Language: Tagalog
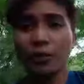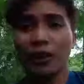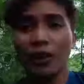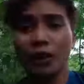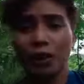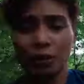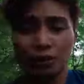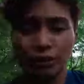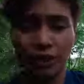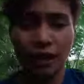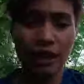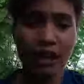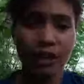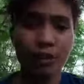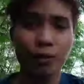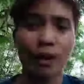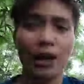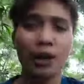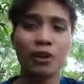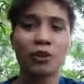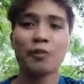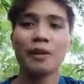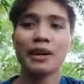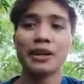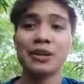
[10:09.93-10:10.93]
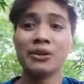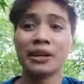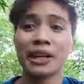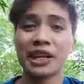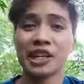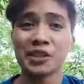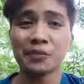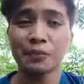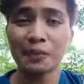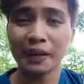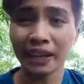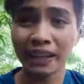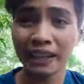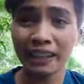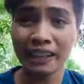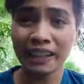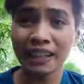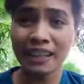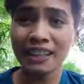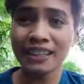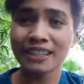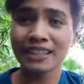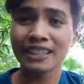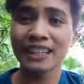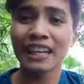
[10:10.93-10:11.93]
tanungin ko sila kung ano ba yung
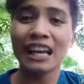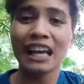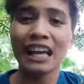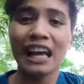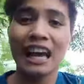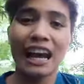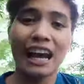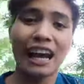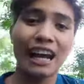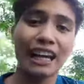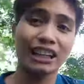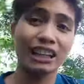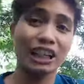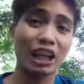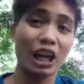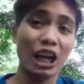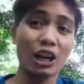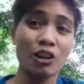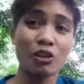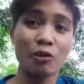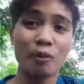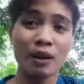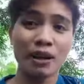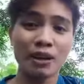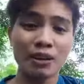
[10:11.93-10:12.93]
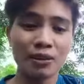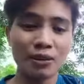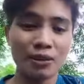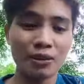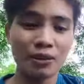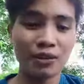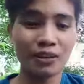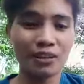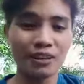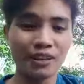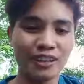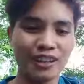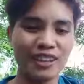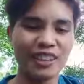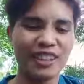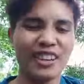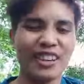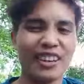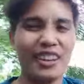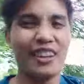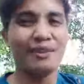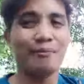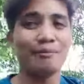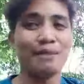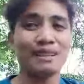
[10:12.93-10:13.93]
experience at ano ba yung
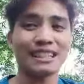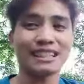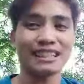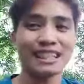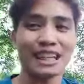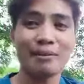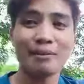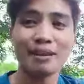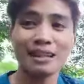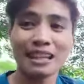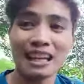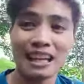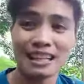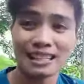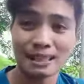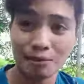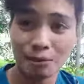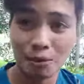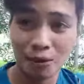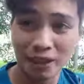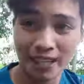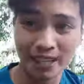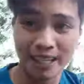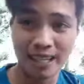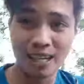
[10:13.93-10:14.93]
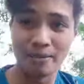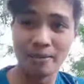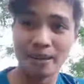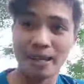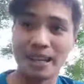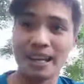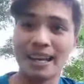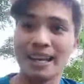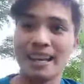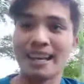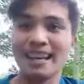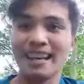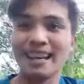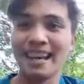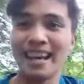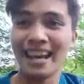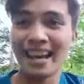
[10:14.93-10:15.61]
masasabi nila sa bukid namin.